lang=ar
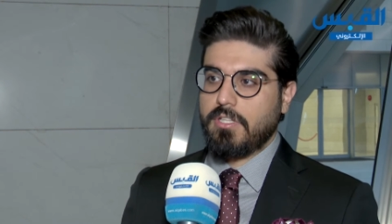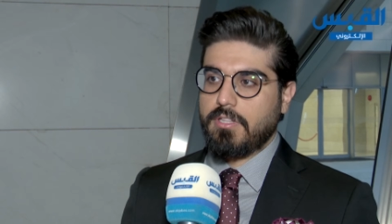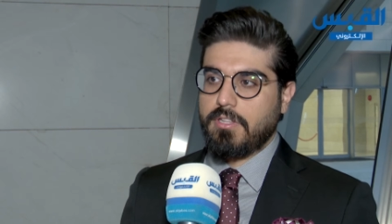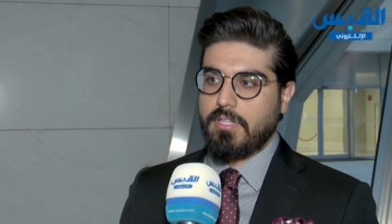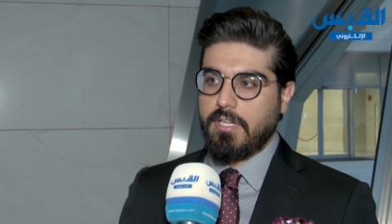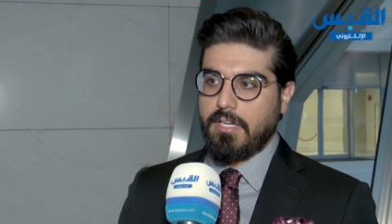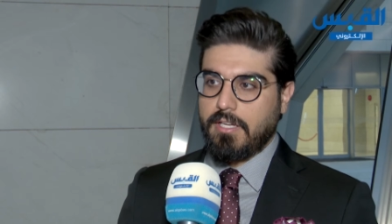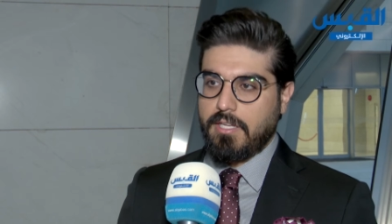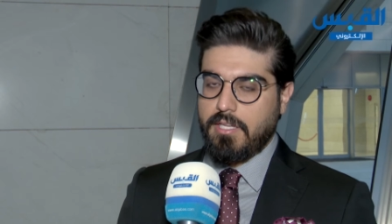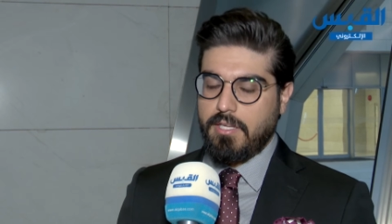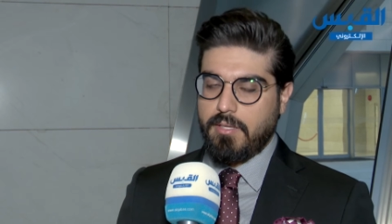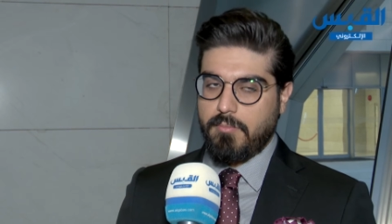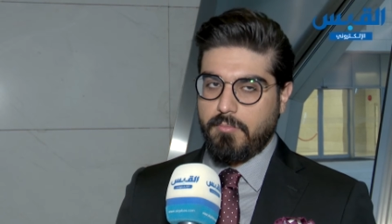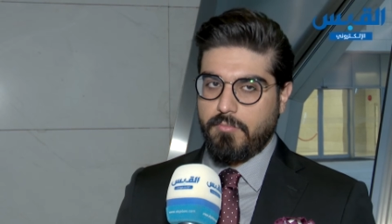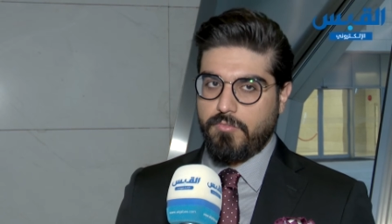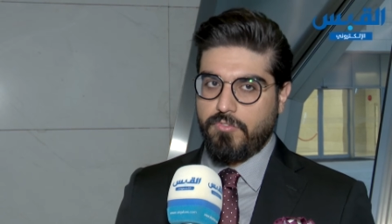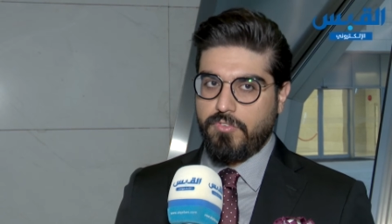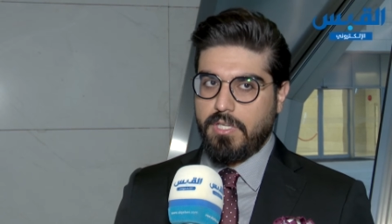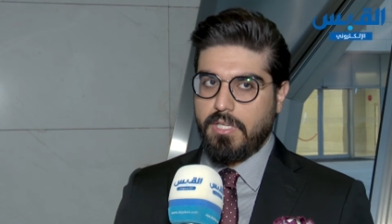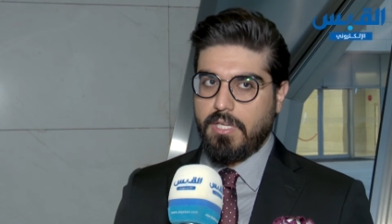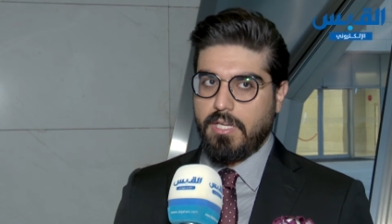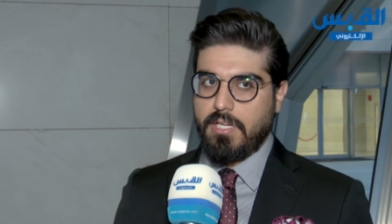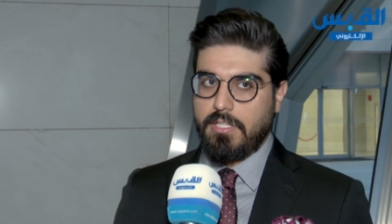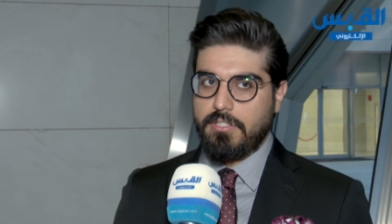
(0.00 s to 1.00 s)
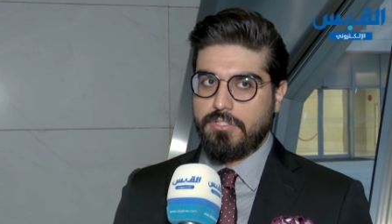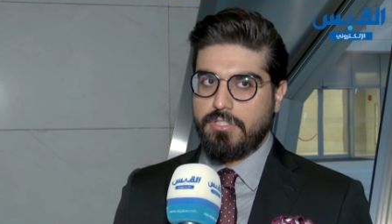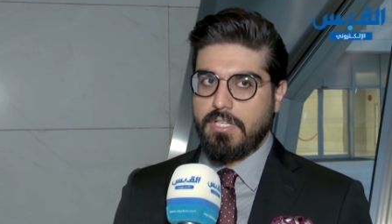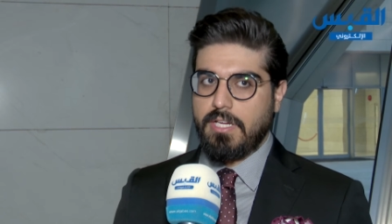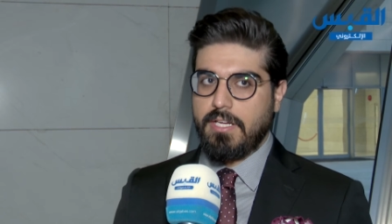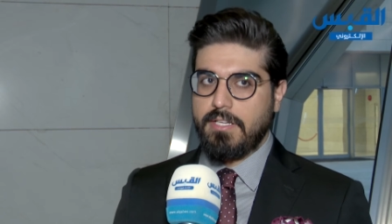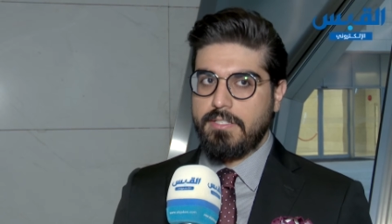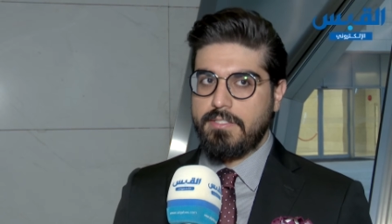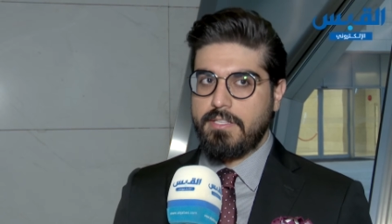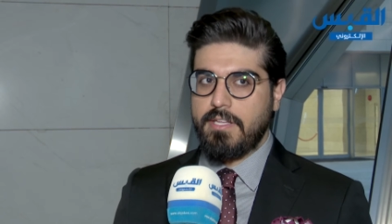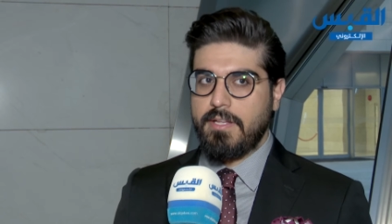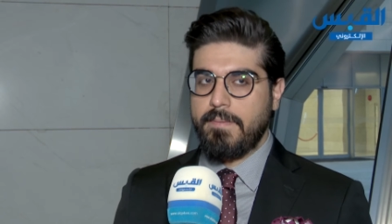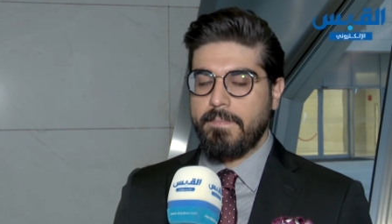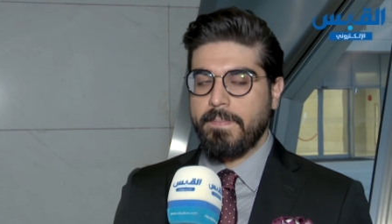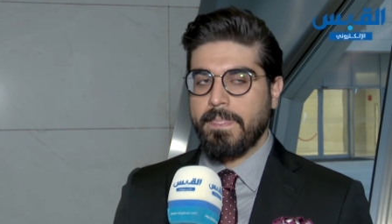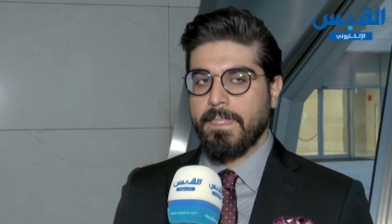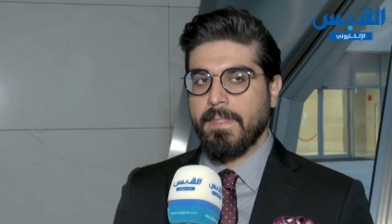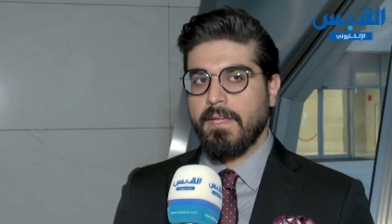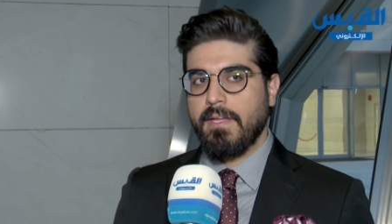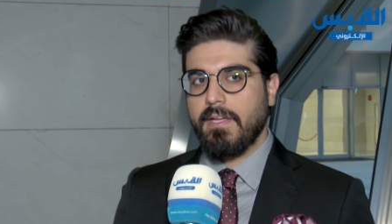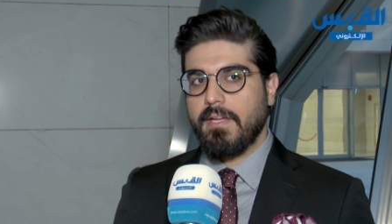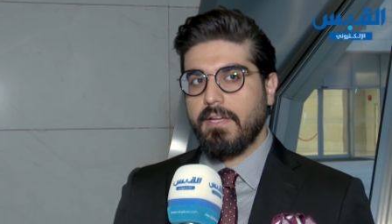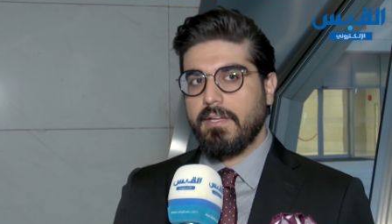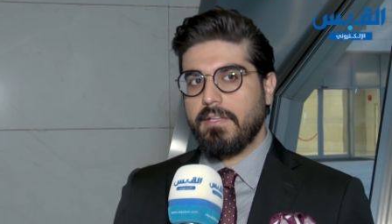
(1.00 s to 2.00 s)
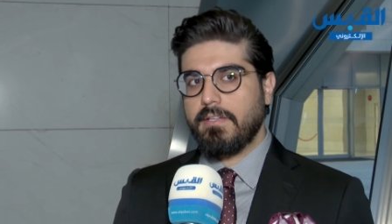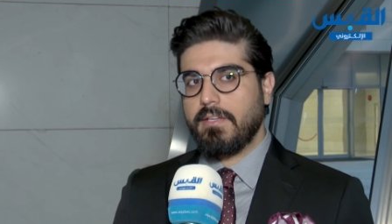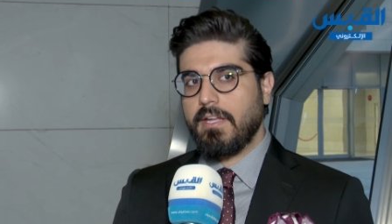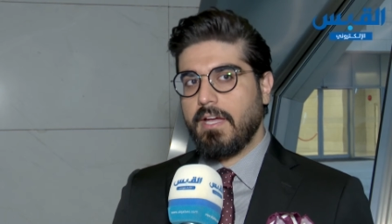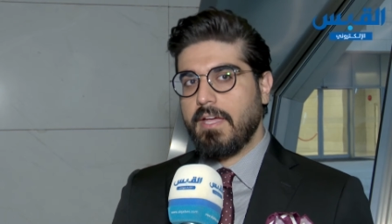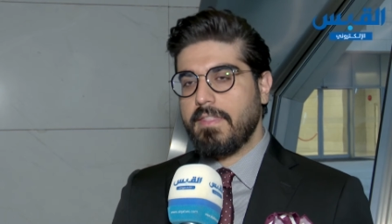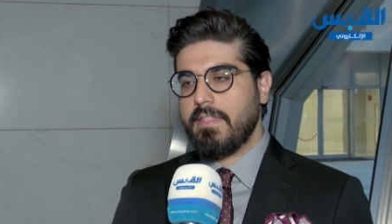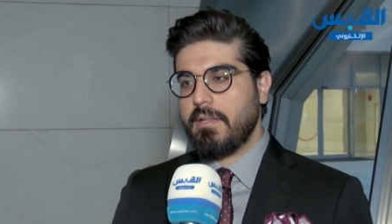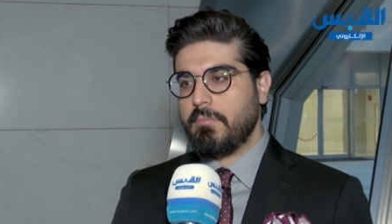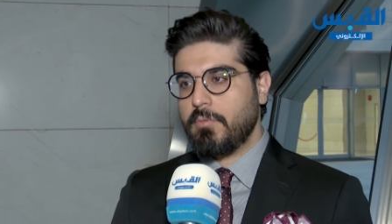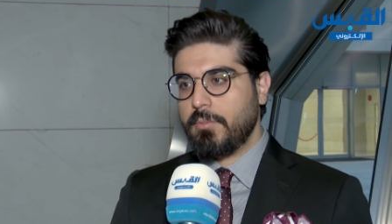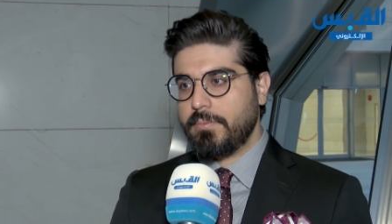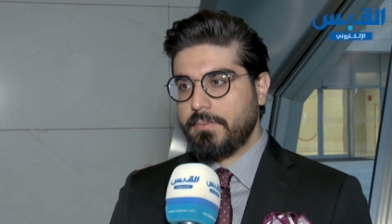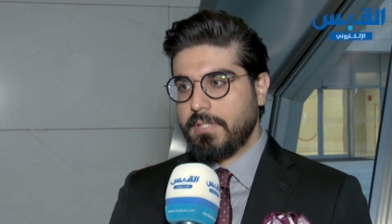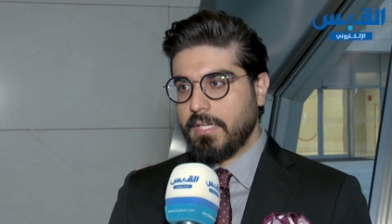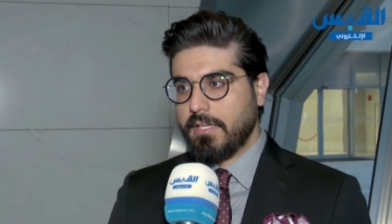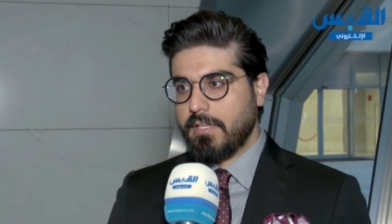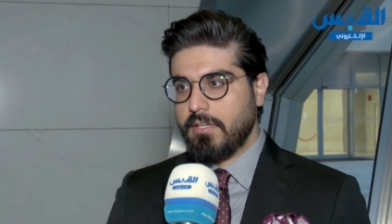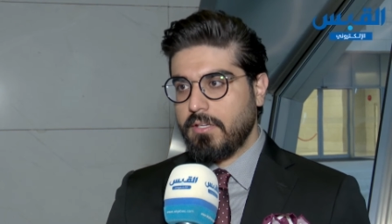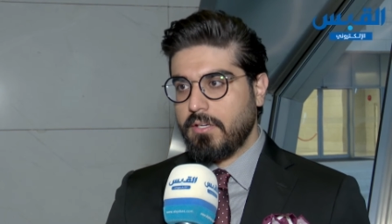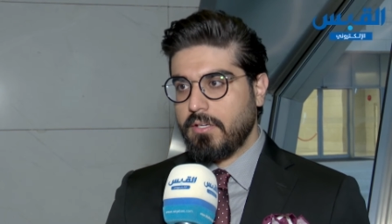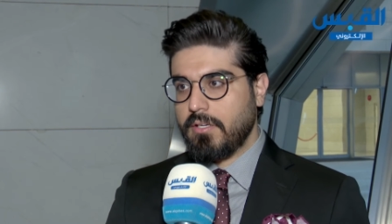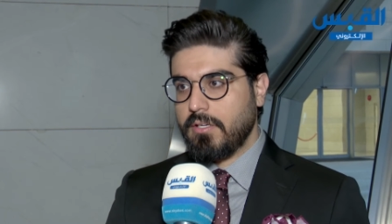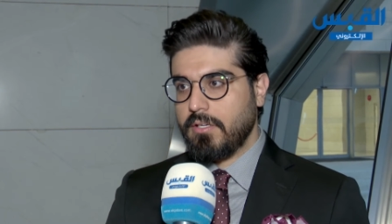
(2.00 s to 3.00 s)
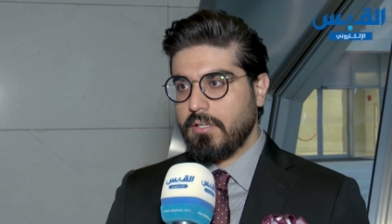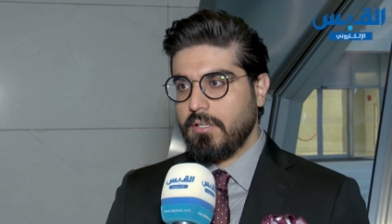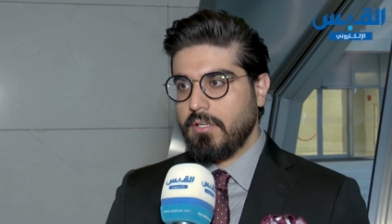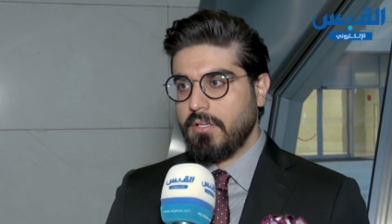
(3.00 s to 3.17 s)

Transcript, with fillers: التحكيم في الجائزة أن هذا المبتكر